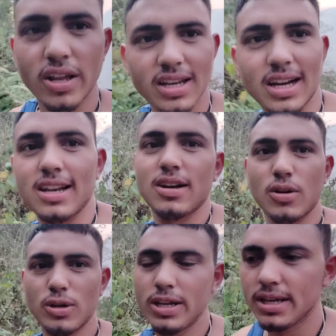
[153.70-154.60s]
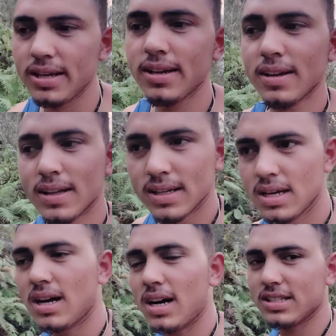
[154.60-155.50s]
और कल है होली
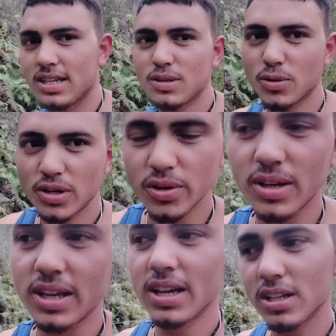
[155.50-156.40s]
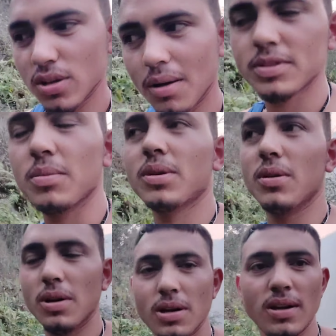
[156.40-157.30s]
आज है कोरी होली सो आप सभी को